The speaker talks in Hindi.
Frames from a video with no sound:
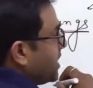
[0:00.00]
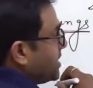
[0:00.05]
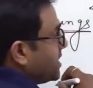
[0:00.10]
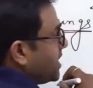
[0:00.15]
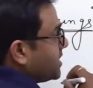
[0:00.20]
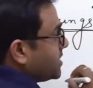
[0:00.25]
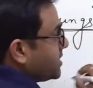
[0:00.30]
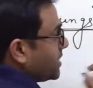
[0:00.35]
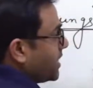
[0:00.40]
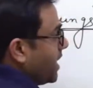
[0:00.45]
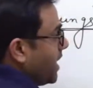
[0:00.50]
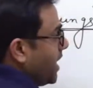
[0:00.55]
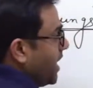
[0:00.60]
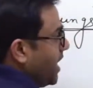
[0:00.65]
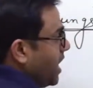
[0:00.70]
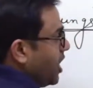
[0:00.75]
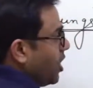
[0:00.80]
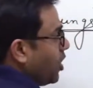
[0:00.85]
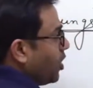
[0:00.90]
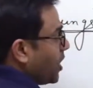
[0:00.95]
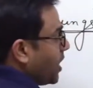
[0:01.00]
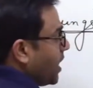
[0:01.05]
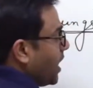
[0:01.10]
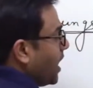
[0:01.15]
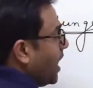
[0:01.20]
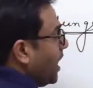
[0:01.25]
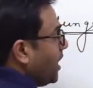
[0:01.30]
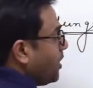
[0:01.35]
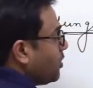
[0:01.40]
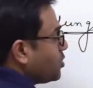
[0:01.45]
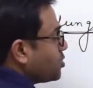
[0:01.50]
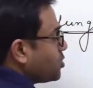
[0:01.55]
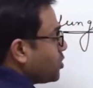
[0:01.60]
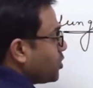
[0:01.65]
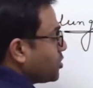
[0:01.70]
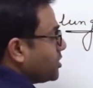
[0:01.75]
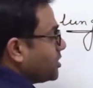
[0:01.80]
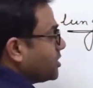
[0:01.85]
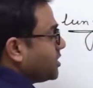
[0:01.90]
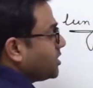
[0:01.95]
जा सके और हार्ट उस
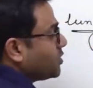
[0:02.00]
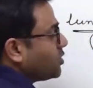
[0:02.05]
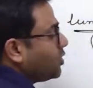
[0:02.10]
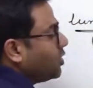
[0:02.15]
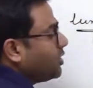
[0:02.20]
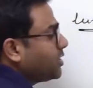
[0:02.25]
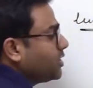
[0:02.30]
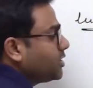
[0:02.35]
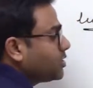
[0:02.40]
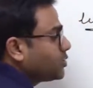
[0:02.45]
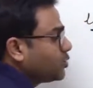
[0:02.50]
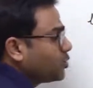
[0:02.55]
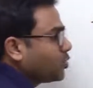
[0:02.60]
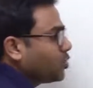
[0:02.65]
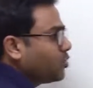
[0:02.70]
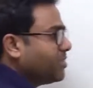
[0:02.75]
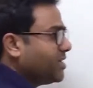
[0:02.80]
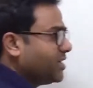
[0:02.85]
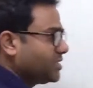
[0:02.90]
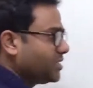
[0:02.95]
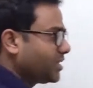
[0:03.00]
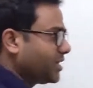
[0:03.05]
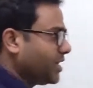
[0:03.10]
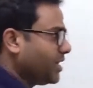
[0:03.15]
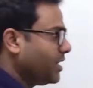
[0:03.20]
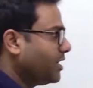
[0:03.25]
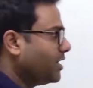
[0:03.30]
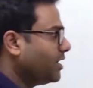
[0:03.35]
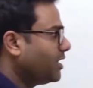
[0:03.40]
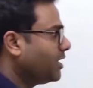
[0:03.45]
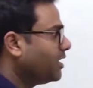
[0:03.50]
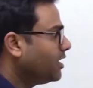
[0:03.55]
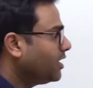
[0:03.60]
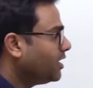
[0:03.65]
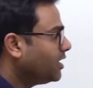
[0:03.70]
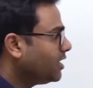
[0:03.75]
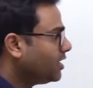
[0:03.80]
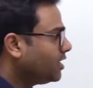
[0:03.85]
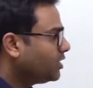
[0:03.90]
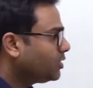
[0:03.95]
ऑक्सीजन को टिश्यू को भेज सके
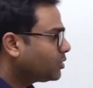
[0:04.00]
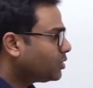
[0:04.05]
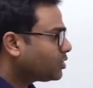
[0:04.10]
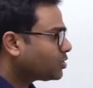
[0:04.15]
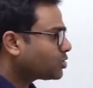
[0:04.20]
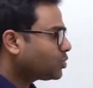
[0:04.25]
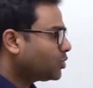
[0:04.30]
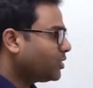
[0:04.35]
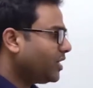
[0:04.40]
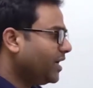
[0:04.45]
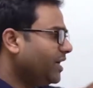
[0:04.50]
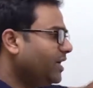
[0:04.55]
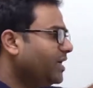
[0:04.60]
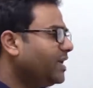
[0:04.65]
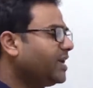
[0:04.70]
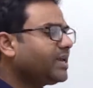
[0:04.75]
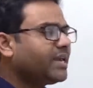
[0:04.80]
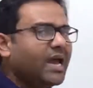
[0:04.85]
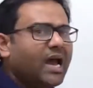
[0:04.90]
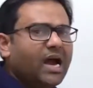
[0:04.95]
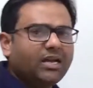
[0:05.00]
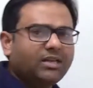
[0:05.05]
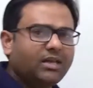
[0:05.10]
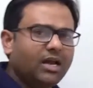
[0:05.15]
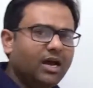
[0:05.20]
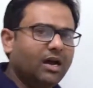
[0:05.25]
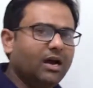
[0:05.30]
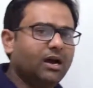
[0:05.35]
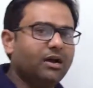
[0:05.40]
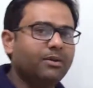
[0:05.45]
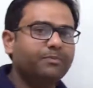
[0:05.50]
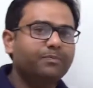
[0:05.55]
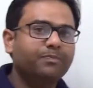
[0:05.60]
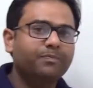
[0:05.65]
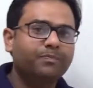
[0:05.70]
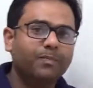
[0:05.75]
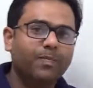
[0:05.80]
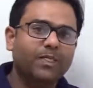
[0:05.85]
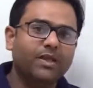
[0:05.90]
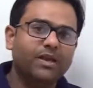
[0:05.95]
तो स्टूडेंट ये क्या था
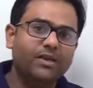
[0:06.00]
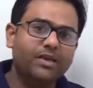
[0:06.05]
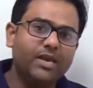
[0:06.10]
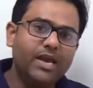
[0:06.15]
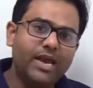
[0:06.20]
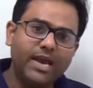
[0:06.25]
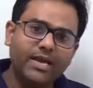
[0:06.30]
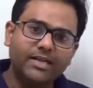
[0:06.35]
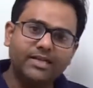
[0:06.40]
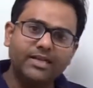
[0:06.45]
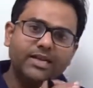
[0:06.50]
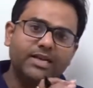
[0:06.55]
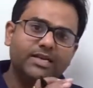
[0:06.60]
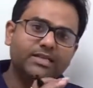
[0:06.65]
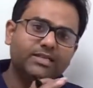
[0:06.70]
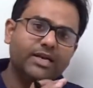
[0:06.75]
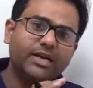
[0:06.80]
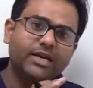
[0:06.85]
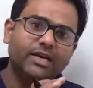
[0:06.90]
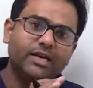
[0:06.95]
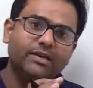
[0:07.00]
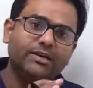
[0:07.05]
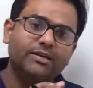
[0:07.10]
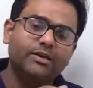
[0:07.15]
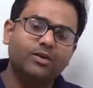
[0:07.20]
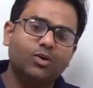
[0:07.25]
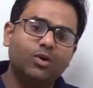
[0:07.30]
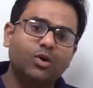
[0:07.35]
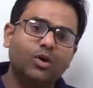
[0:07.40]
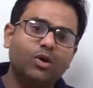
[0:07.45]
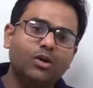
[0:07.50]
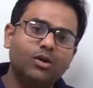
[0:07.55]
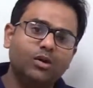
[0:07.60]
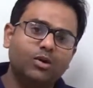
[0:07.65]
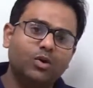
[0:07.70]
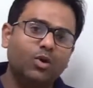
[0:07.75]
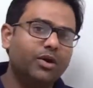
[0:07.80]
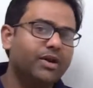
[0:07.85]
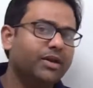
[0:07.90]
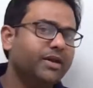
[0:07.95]
ये एक तरह से कंट्रोल और
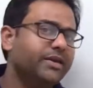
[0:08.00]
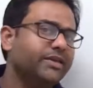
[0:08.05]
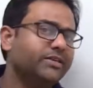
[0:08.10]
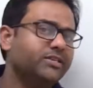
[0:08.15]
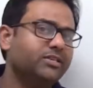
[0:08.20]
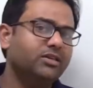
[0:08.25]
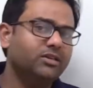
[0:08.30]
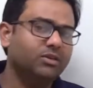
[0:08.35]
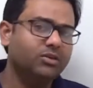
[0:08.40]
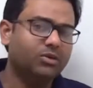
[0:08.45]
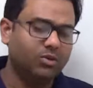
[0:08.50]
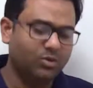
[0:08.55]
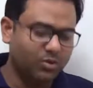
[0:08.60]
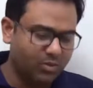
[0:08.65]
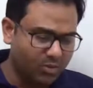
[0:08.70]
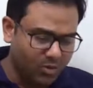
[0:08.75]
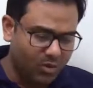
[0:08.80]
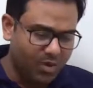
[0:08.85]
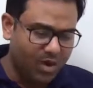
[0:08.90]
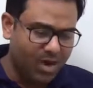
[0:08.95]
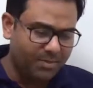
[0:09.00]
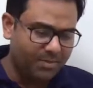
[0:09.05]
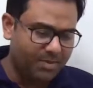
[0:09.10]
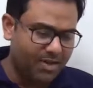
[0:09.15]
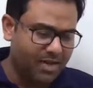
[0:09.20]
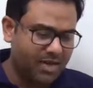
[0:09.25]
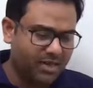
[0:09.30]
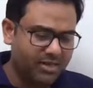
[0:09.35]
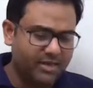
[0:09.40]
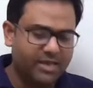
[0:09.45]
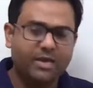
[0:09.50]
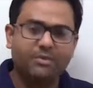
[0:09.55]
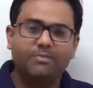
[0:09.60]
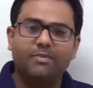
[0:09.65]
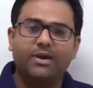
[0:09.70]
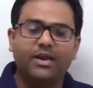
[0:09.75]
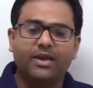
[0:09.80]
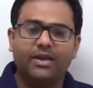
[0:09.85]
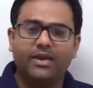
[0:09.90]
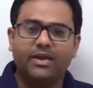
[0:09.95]
कोऑर्डिनेशन दोनों को आप यहां देख
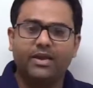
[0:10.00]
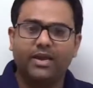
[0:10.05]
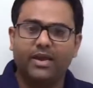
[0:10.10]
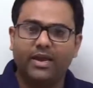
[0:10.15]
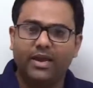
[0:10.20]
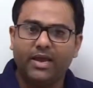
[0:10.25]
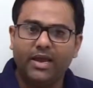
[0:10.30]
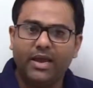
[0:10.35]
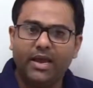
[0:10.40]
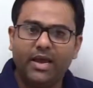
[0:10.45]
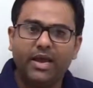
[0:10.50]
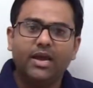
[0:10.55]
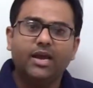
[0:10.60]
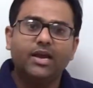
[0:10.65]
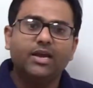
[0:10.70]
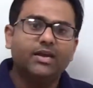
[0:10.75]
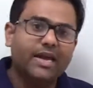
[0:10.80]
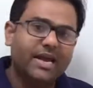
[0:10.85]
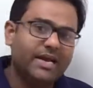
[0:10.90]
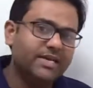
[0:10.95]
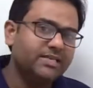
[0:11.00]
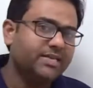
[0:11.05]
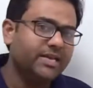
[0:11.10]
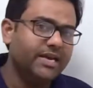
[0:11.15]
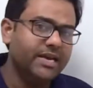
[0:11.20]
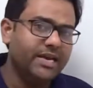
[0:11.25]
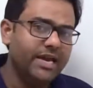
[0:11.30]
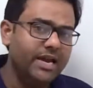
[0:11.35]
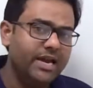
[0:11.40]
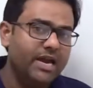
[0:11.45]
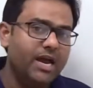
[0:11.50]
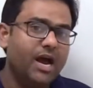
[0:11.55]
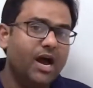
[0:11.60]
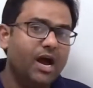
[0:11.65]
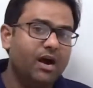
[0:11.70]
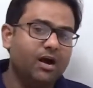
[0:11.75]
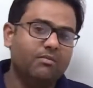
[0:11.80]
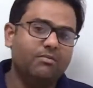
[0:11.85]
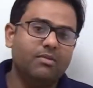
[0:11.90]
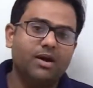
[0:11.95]
पा रहे हैं कैसे
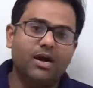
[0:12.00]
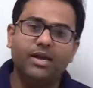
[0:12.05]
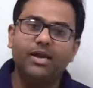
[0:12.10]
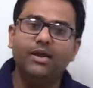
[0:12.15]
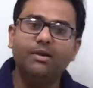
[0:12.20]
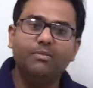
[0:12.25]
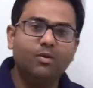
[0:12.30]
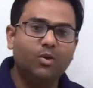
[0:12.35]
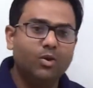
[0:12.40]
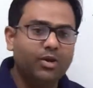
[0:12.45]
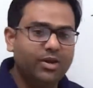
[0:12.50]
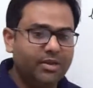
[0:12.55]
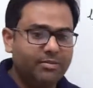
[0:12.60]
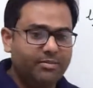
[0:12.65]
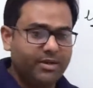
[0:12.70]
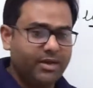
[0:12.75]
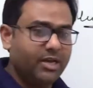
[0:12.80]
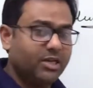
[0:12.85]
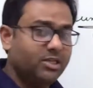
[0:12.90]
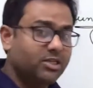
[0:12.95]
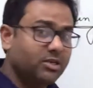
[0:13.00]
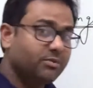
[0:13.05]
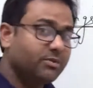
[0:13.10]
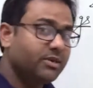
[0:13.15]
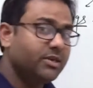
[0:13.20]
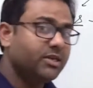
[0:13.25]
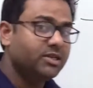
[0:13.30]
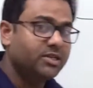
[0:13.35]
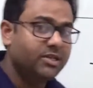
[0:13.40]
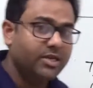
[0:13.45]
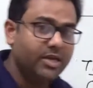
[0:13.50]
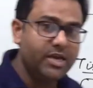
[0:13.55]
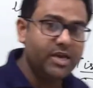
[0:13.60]
हमारी बॉडी में जब किसी